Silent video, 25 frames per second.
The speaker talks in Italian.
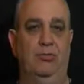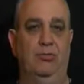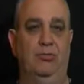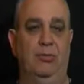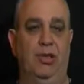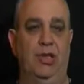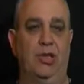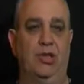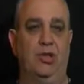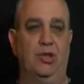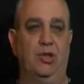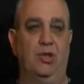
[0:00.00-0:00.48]

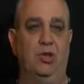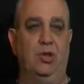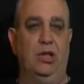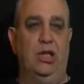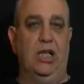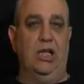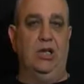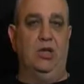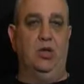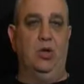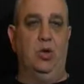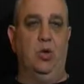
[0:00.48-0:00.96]
messo in
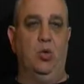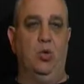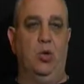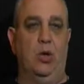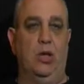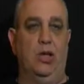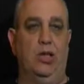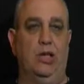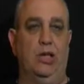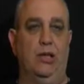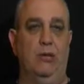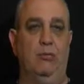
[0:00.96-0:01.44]
atto
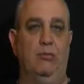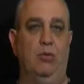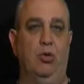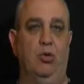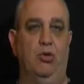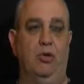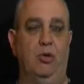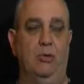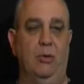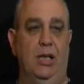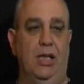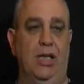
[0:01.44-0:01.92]
qualche
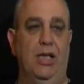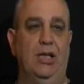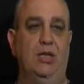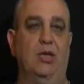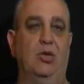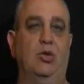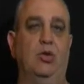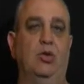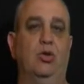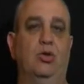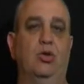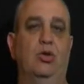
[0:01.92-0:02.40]

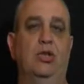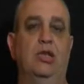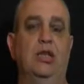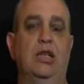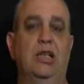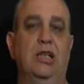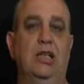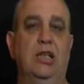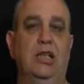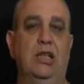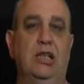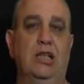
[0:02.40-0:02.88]
movimento,
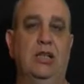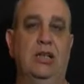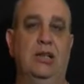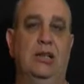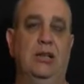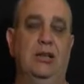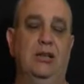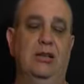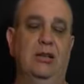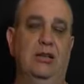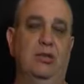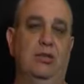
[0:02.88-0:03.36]

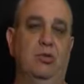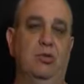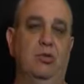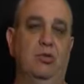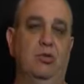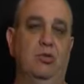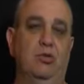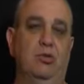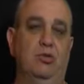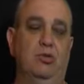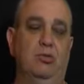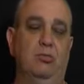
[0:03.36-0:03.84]
eh,
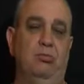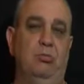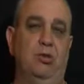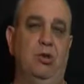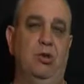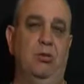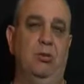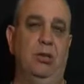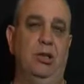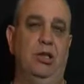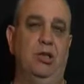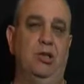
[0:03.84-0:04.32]
su, su
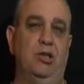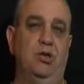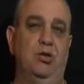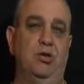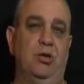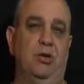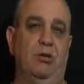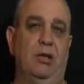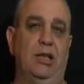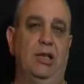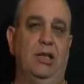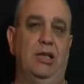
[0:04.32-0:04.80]
movimento
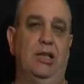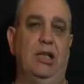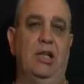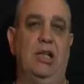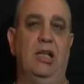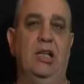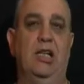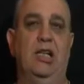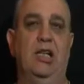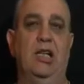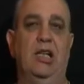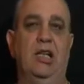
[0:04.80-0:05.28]

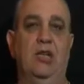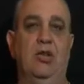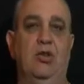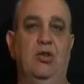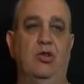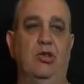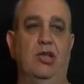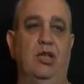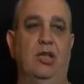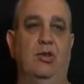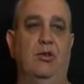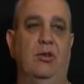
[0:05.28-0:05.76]
sicuramente
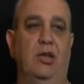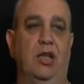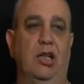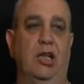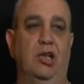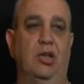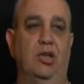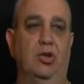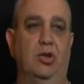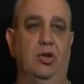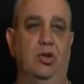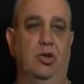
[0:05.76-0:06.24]
non significa
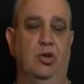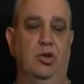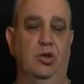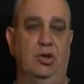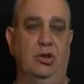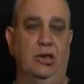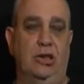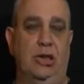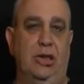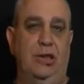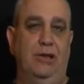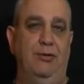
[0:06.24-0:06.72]
che sono
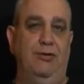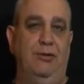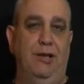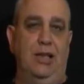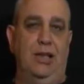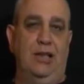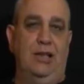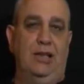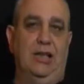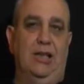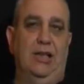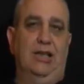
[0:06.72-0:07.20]
state
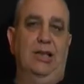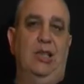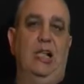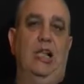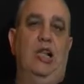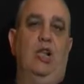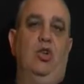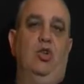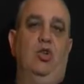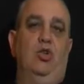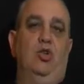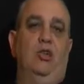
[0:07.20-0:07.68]
fatte
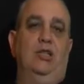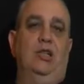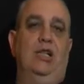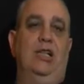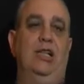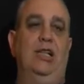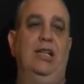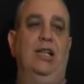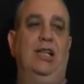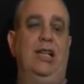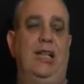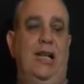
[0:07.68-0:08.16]
delle
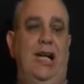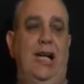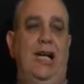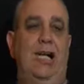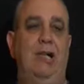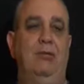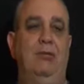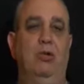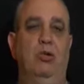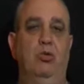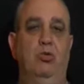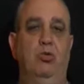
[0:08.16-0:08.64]
cose
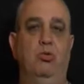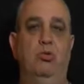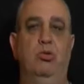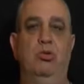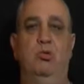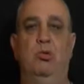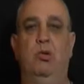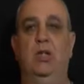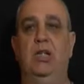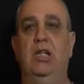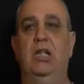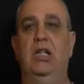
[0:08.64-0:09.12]
reali, ma
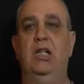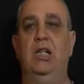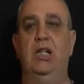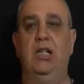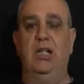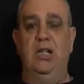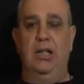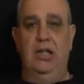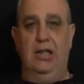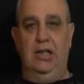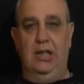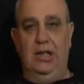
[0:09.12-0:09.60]
comunque
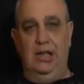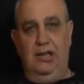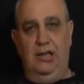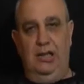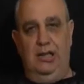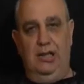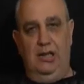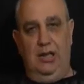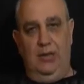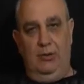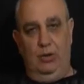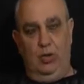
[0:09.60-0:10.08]
il,
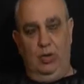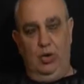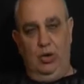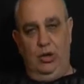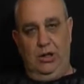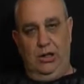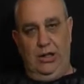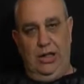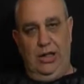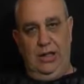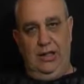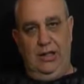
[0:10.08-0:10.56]
la
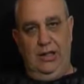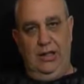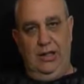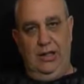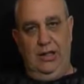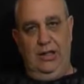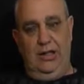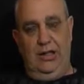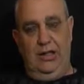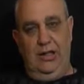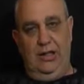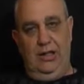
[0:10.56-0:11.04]
volontà di,